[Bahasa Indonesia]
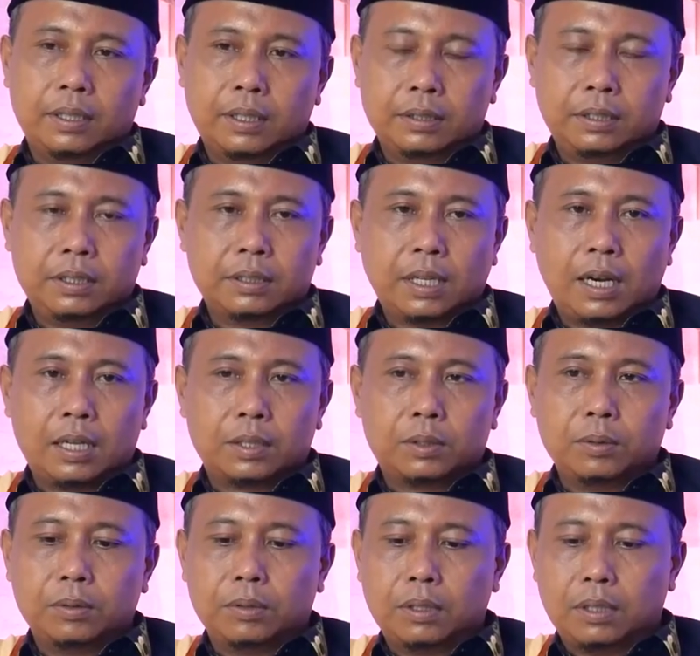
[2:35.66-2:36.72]
nanti saya
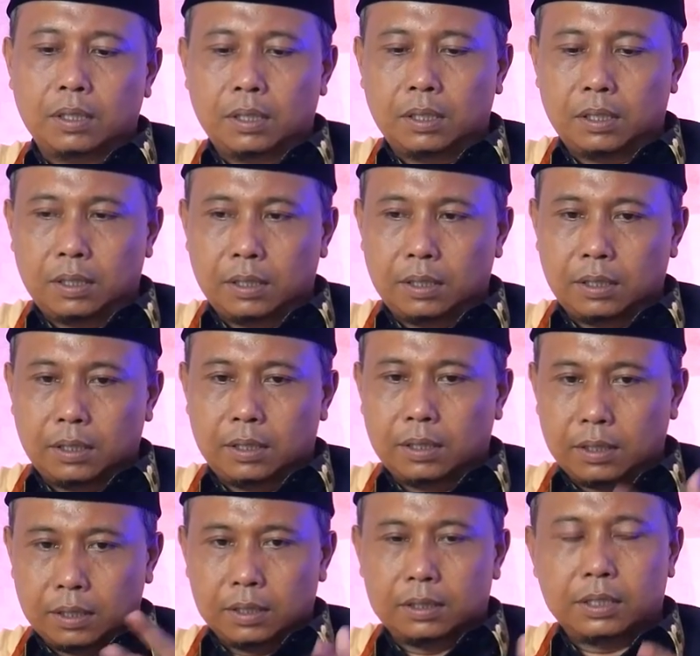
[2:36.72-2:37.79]
langsung uh,
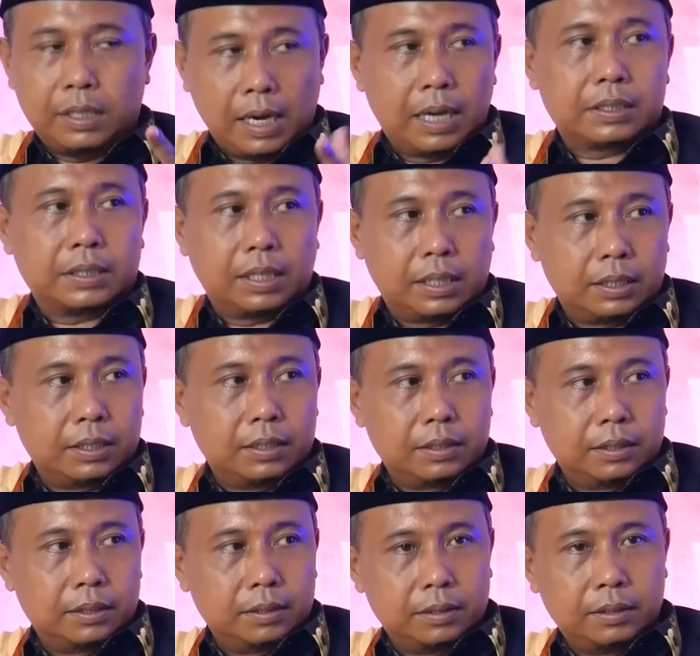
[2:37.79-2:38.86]
saya jelaskan
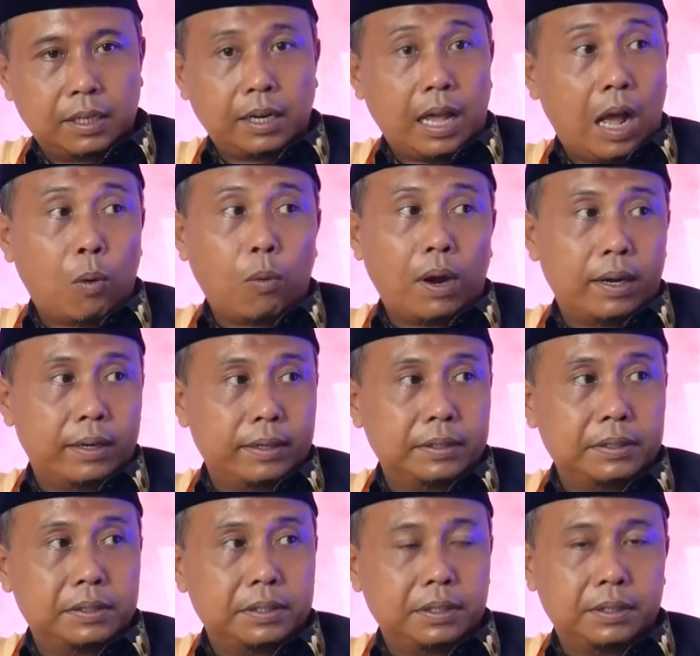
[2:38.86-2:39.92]
dari awal
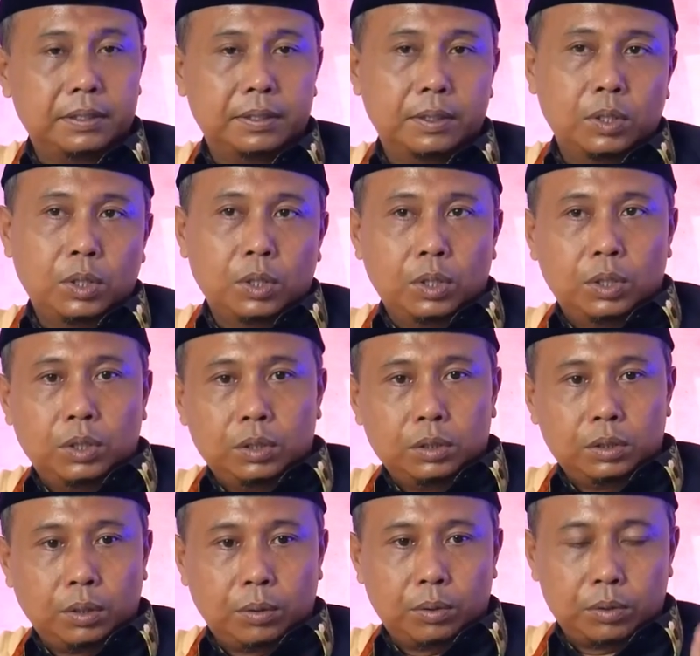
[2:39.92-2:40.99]
linci.
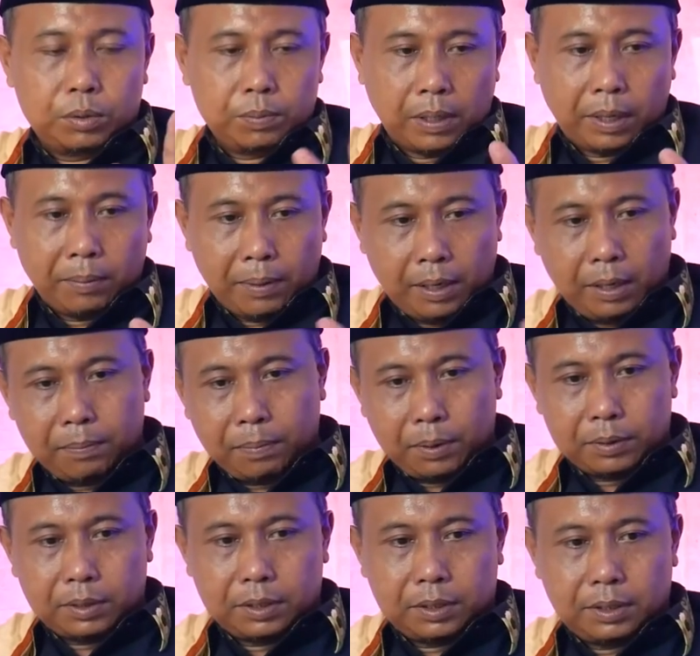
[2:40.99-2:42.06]
Terus bagaimana
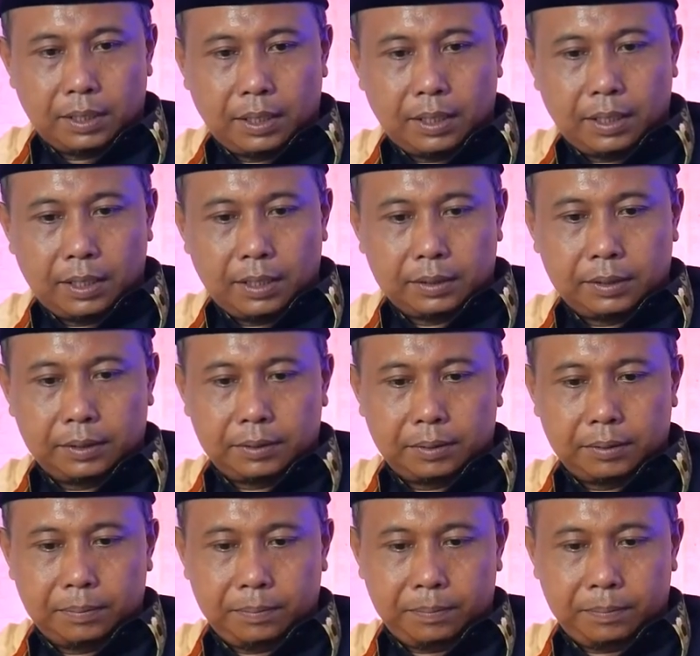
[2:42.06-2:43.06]
prosesnya gitu.